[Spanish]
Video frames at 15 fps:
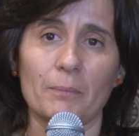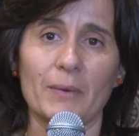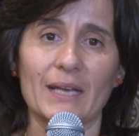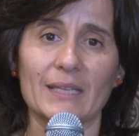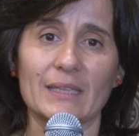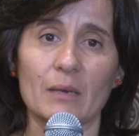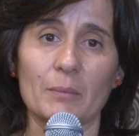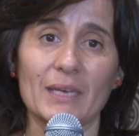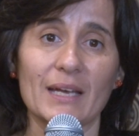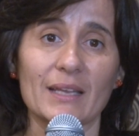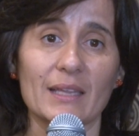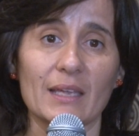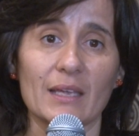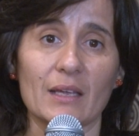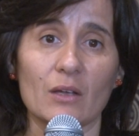para terminar
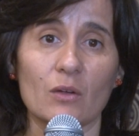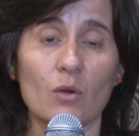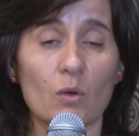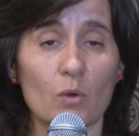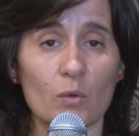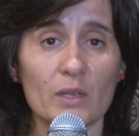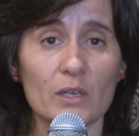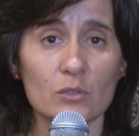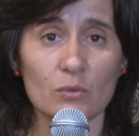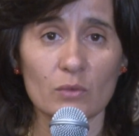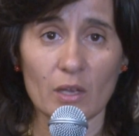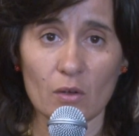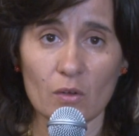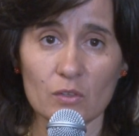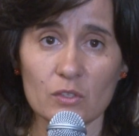de concluir sus
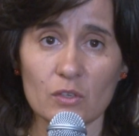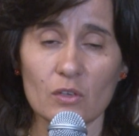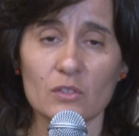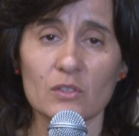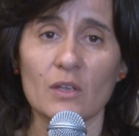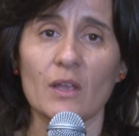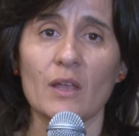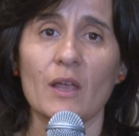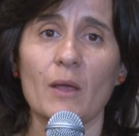negocios,